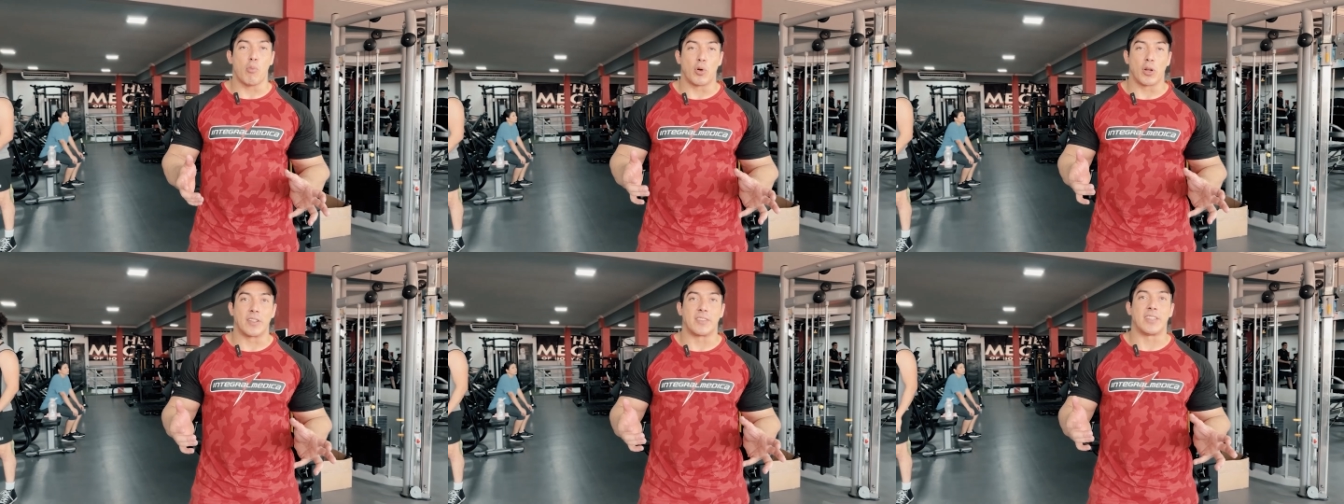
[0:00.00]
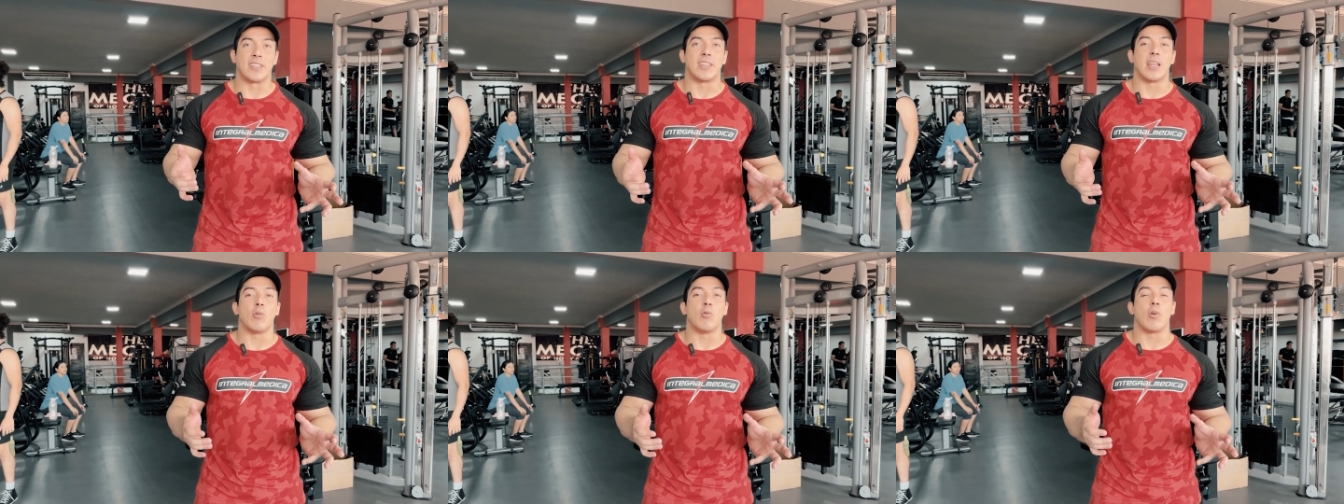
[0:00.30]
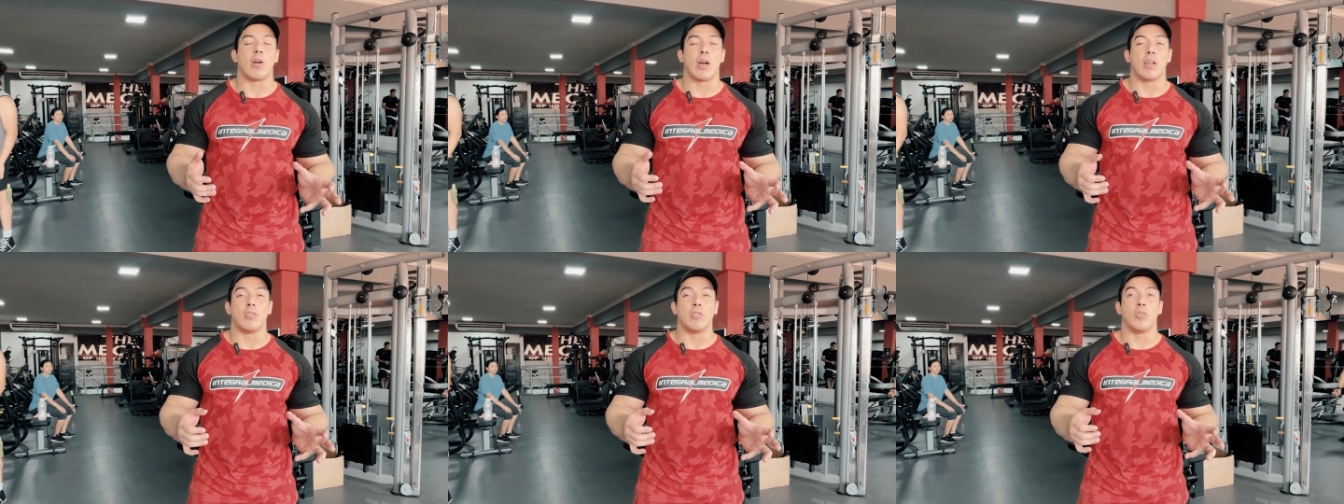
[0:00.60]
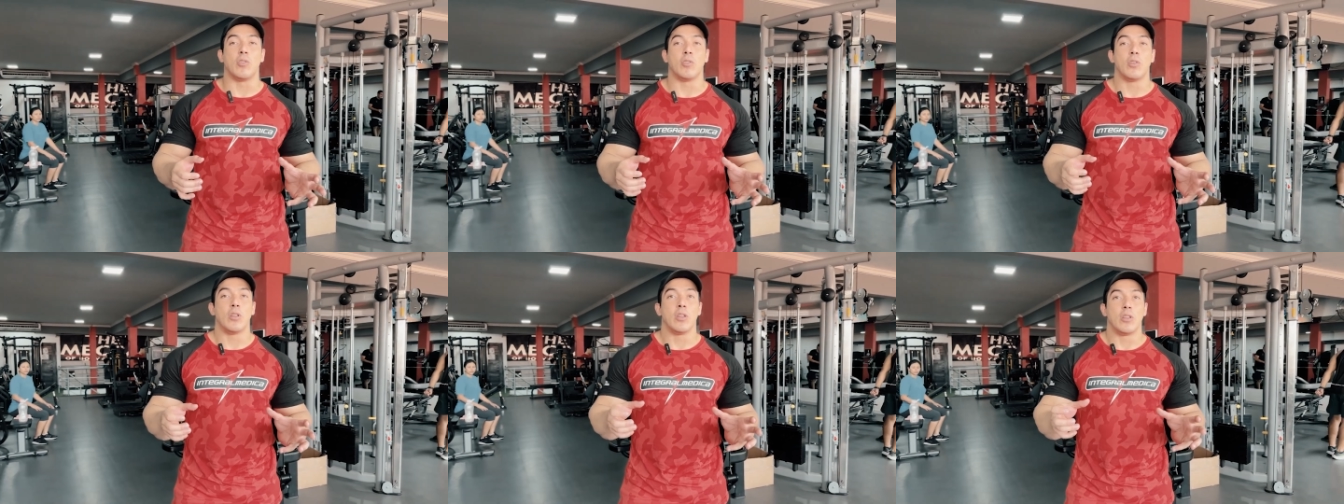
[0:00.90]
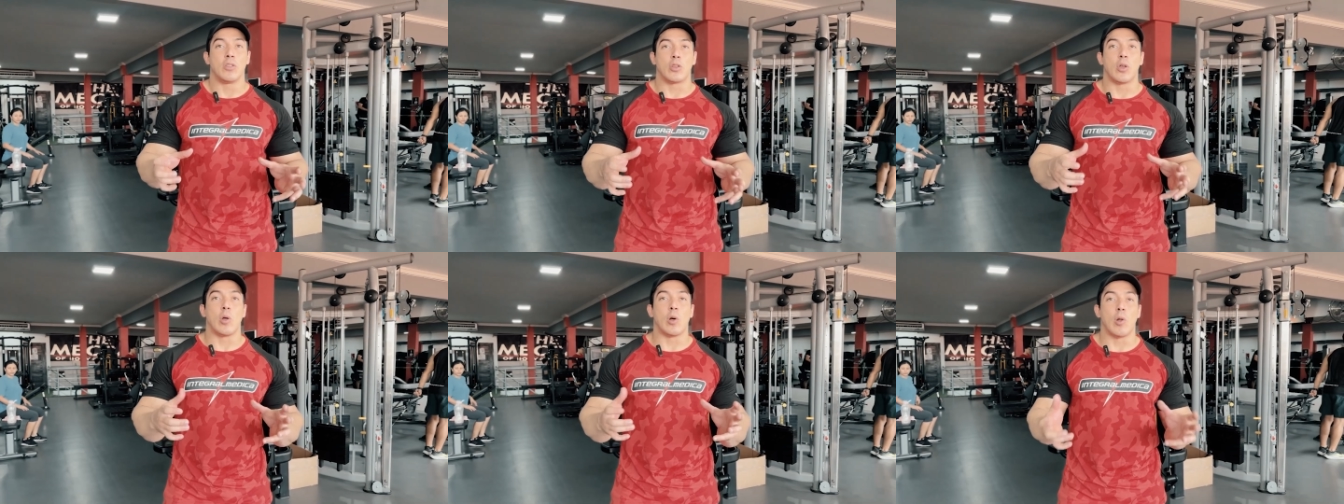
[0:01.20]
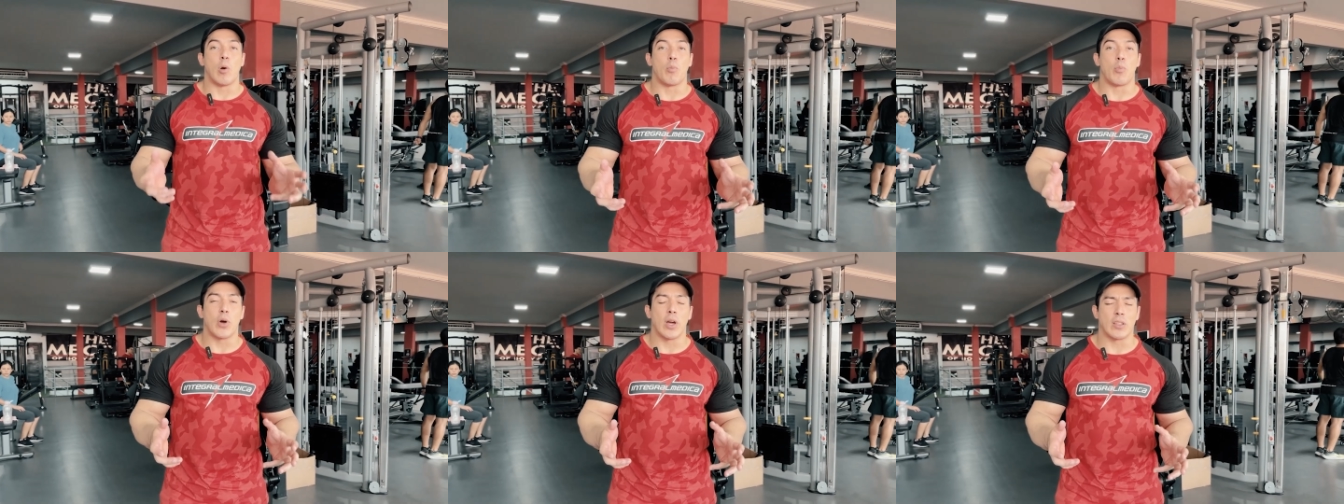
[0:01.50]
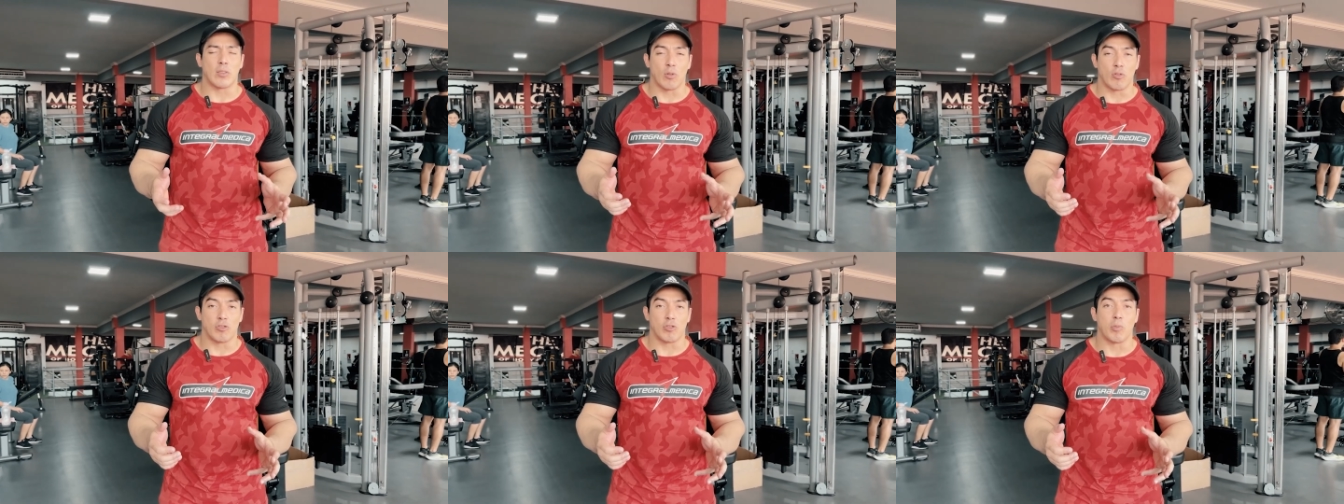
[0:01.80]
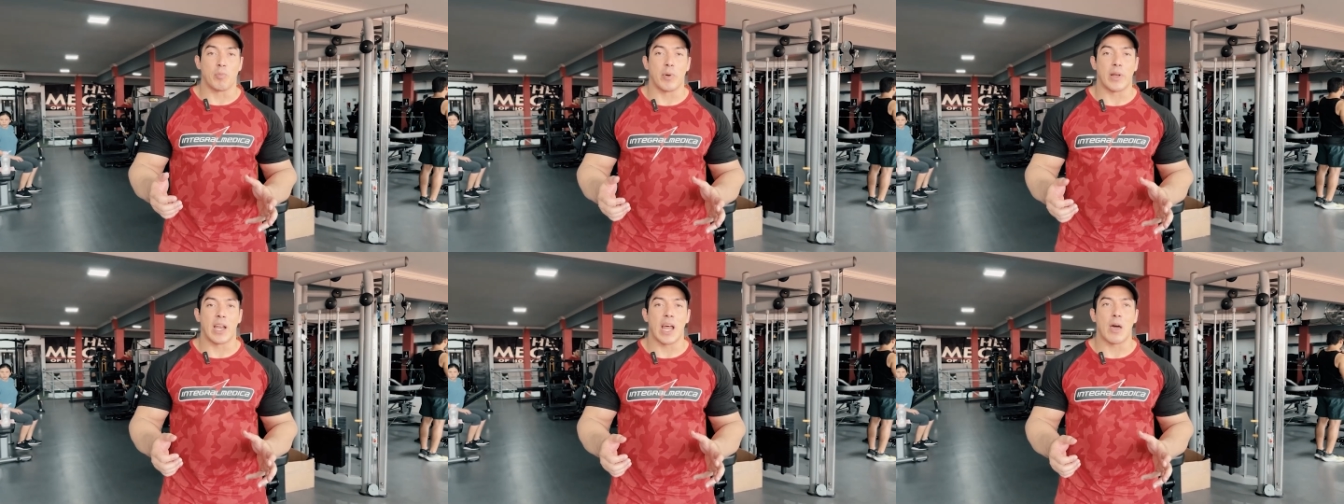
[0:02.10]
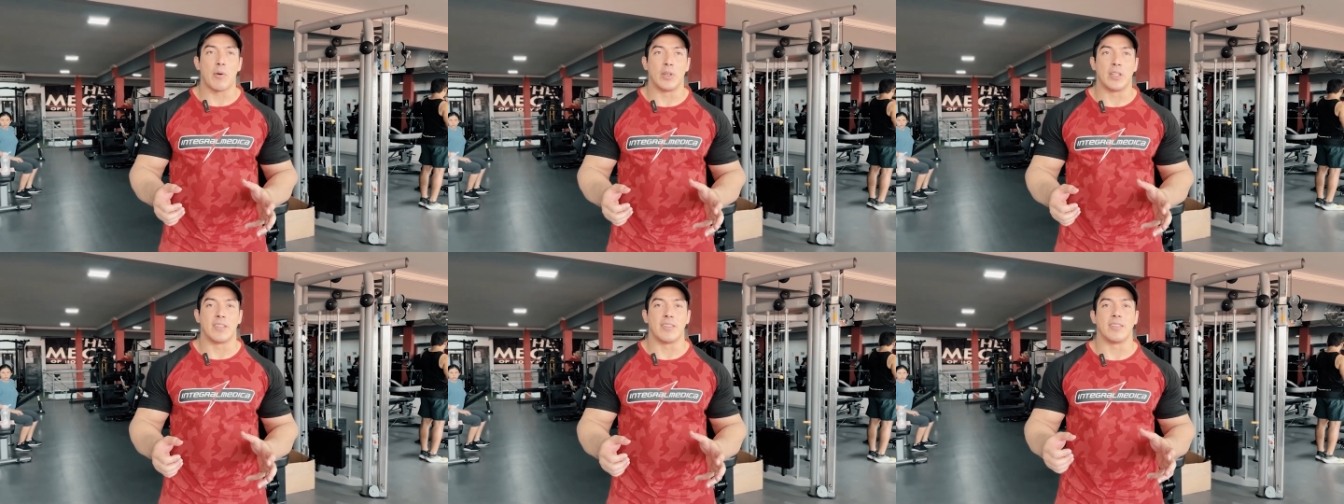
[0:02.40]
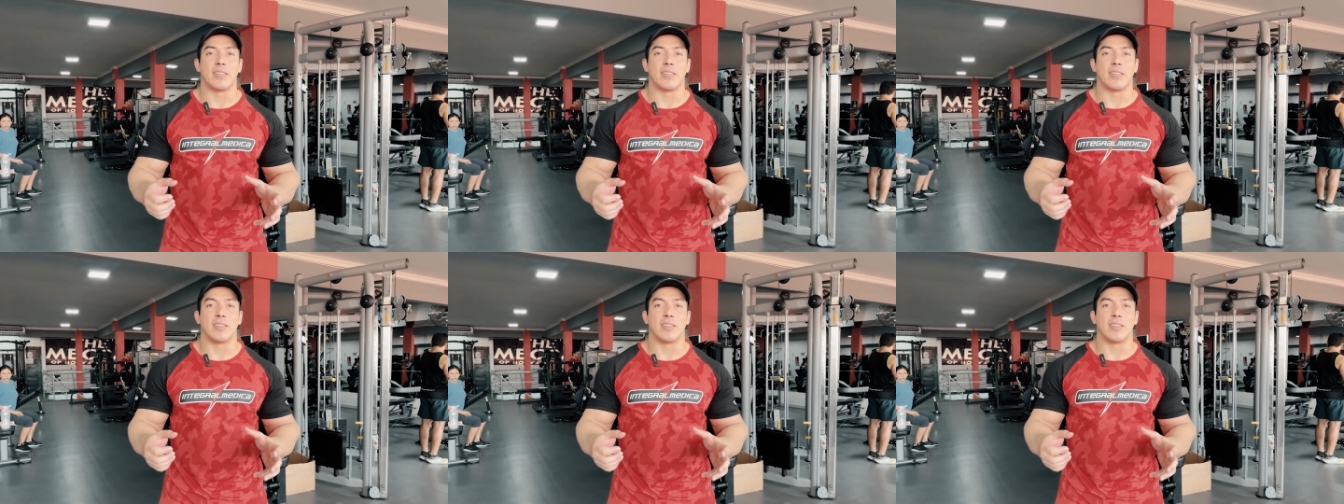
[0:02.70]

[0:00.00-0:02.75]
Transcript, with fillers: porque se está buscando todo lo opuesto, un superávit.